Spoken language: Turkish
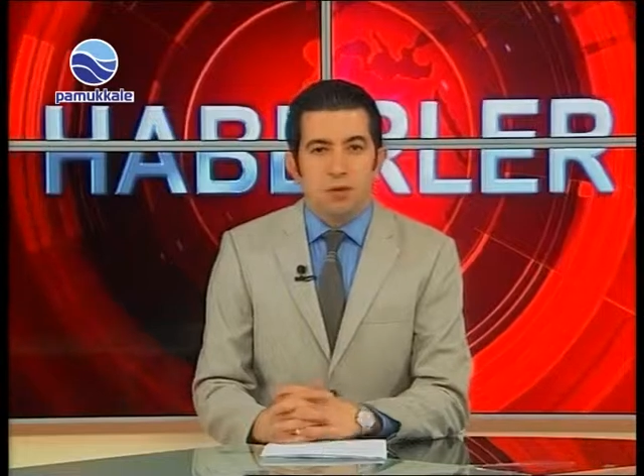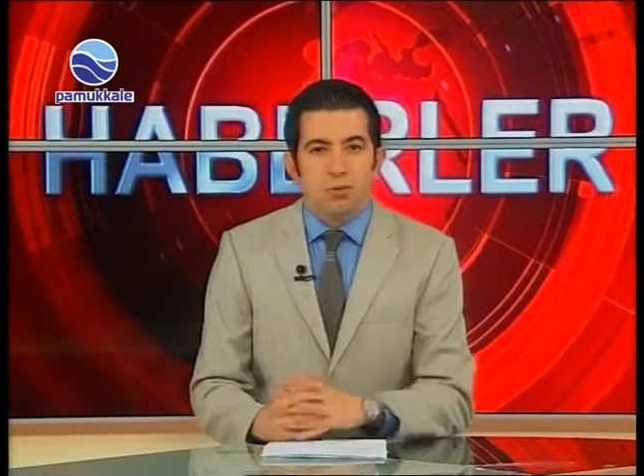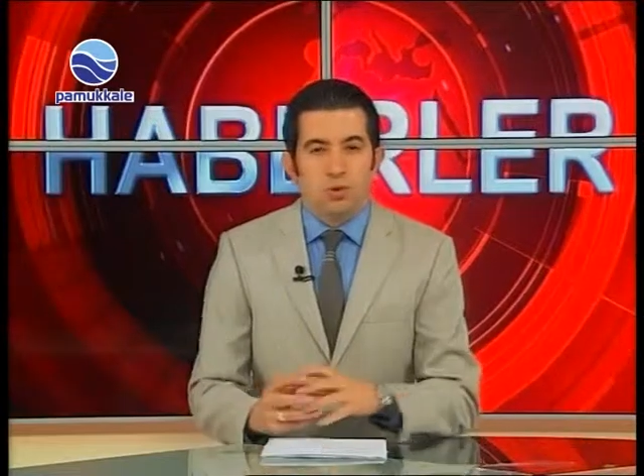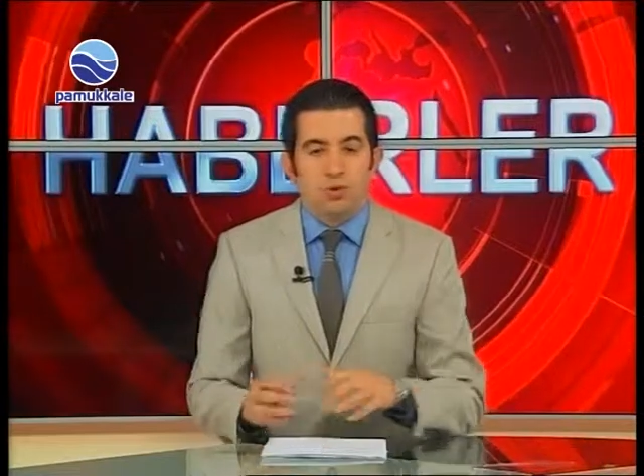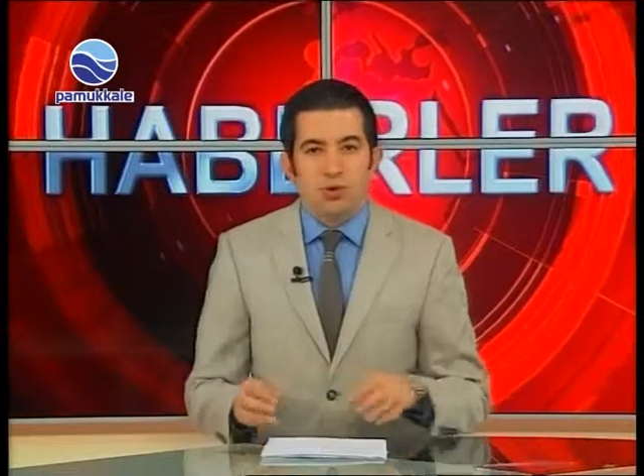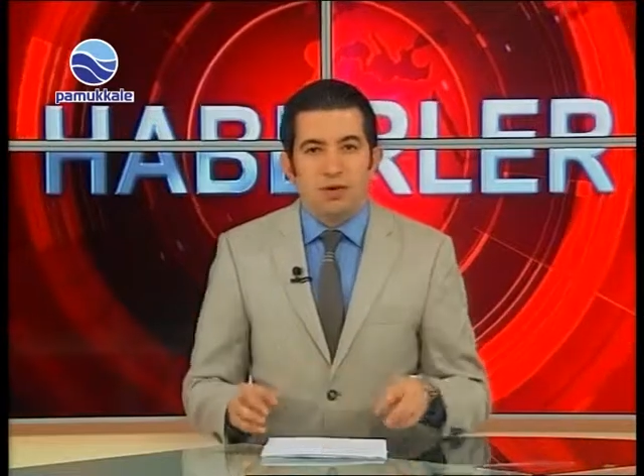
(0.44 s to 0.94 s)

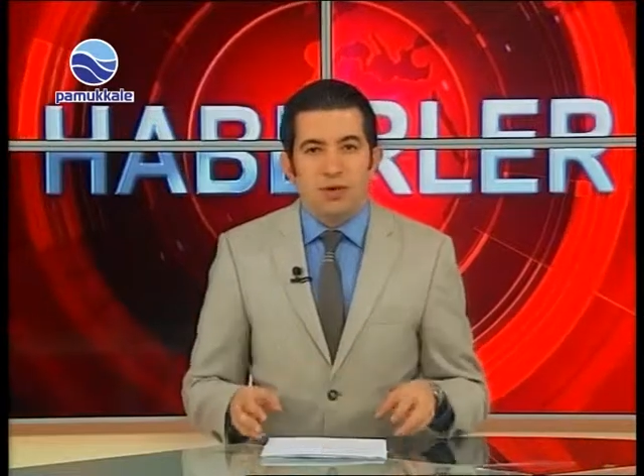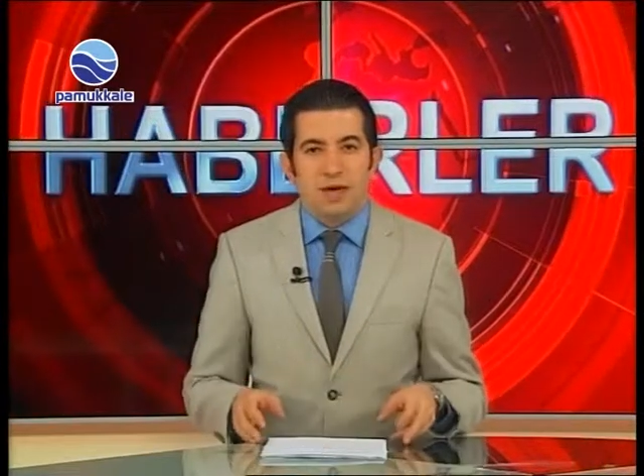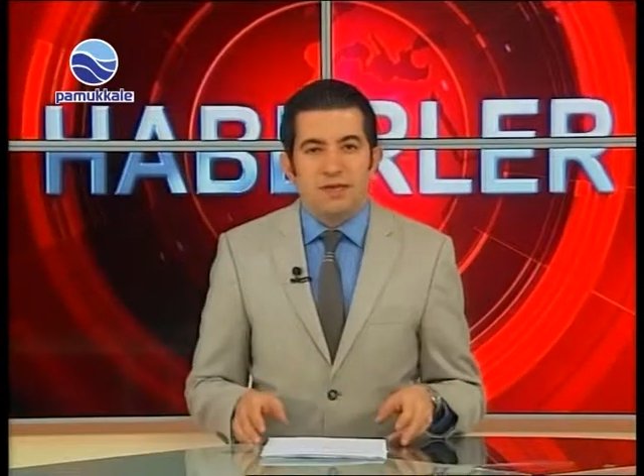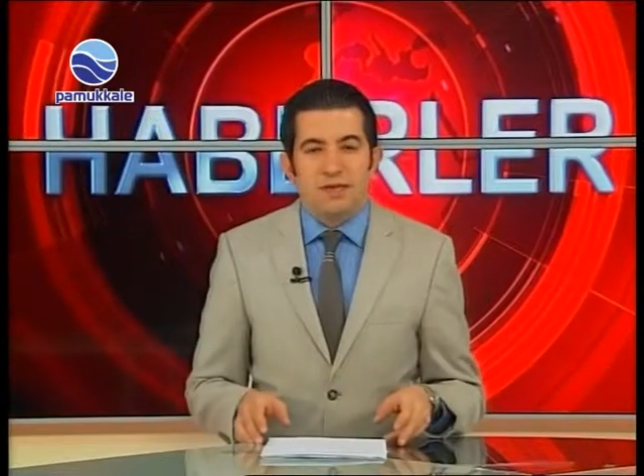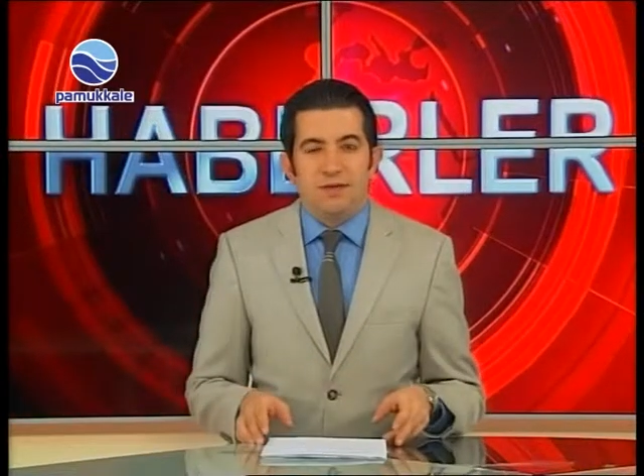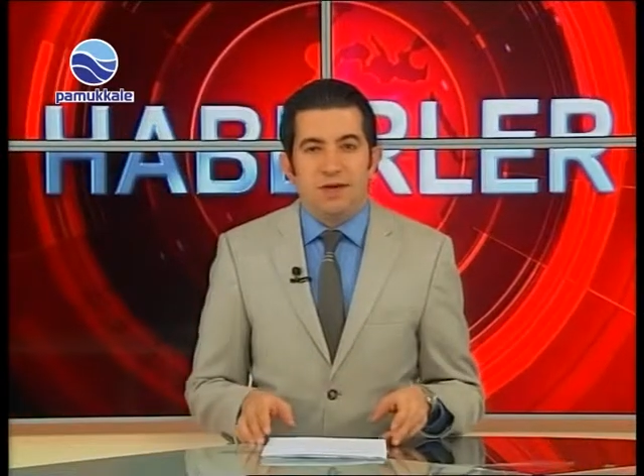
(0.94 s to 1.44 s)
Mutlu
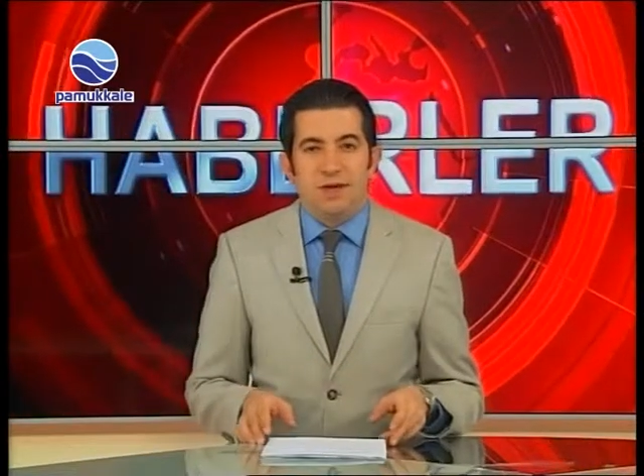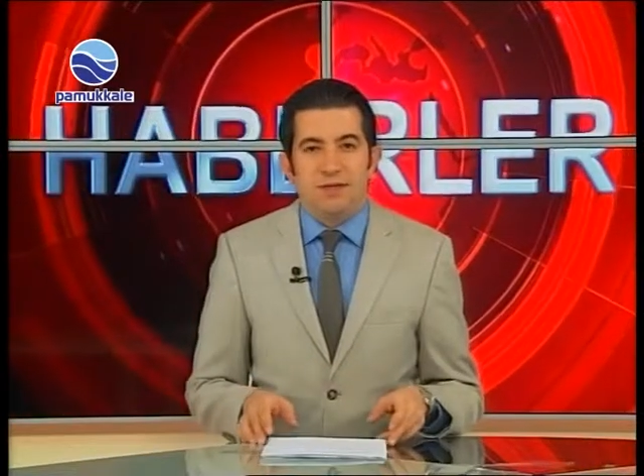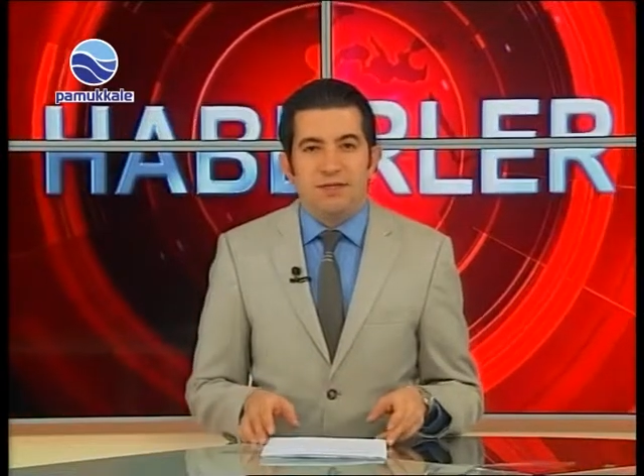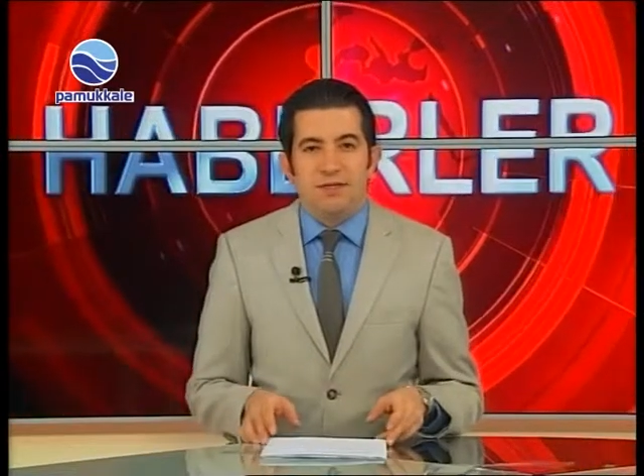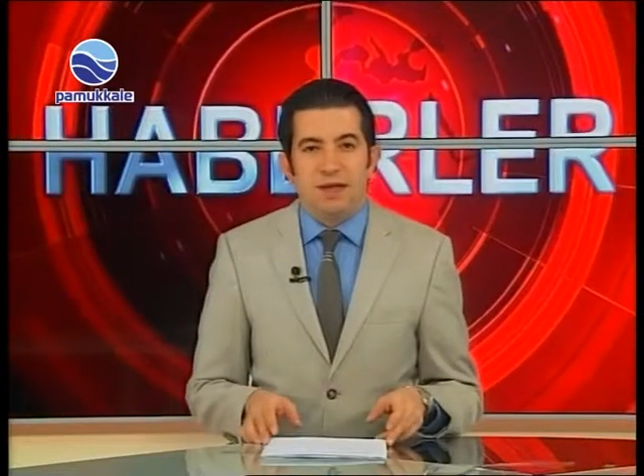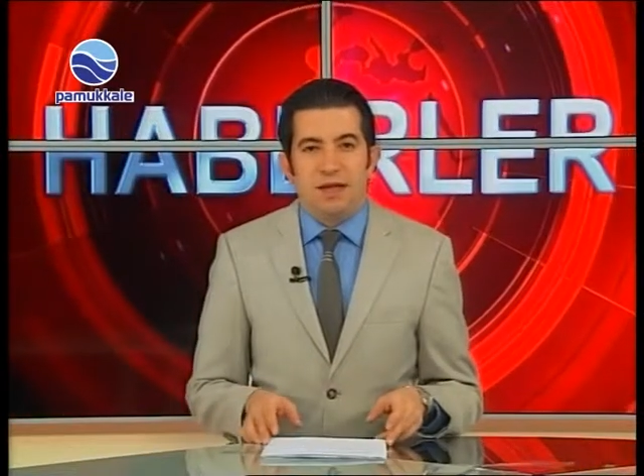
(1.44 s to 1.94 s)
günler
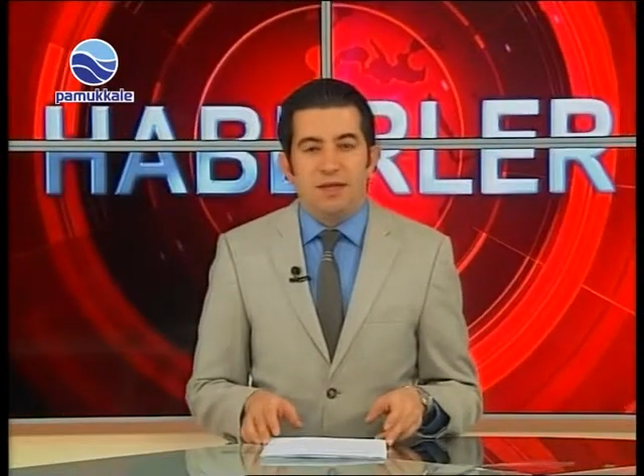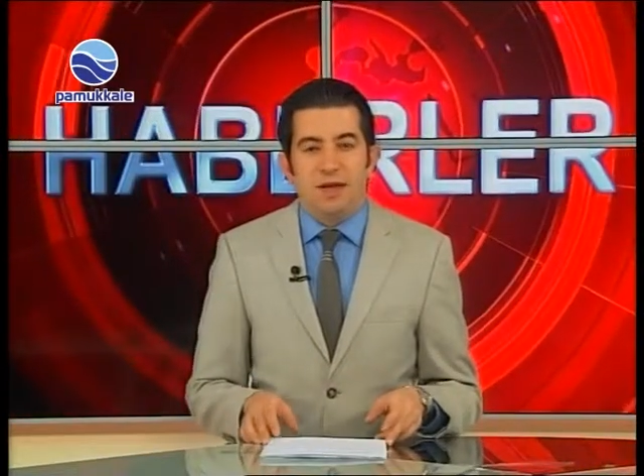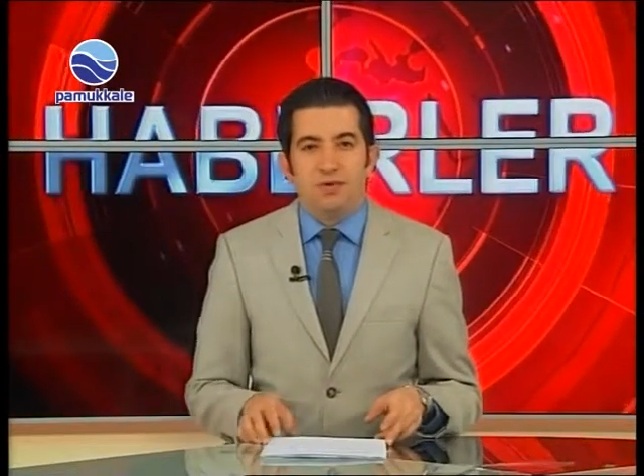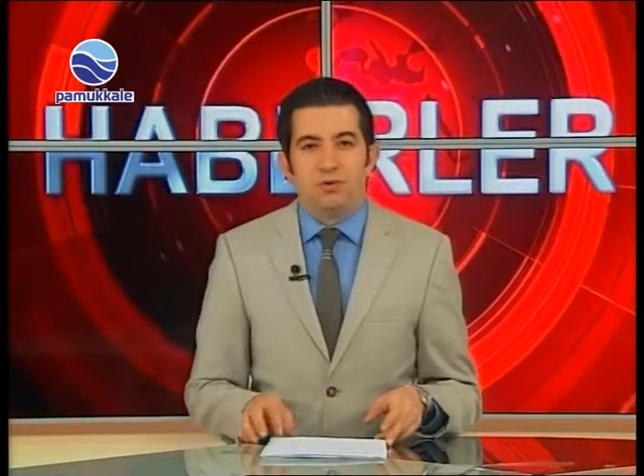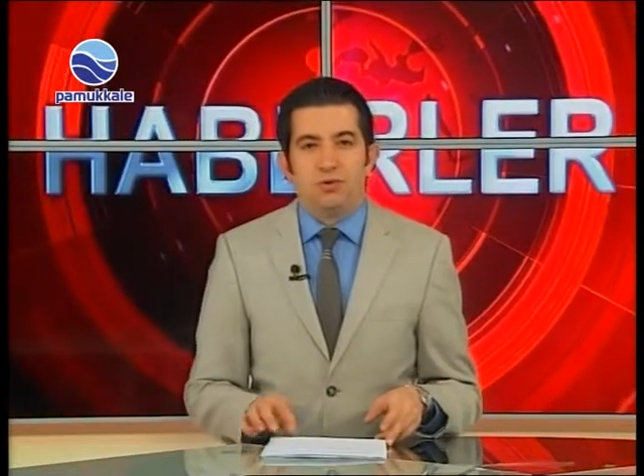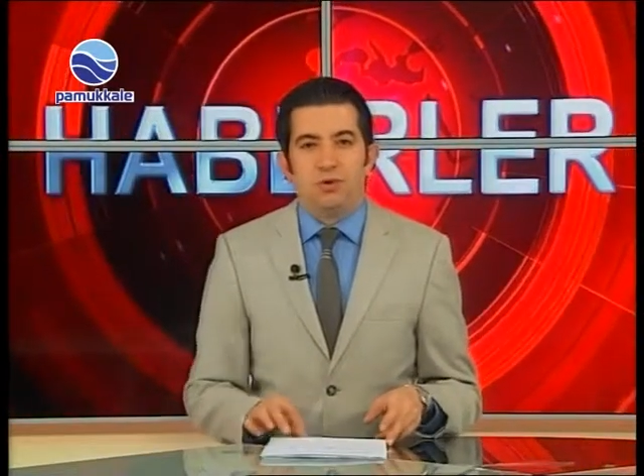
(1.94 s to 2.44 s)
sevgili izleyenler.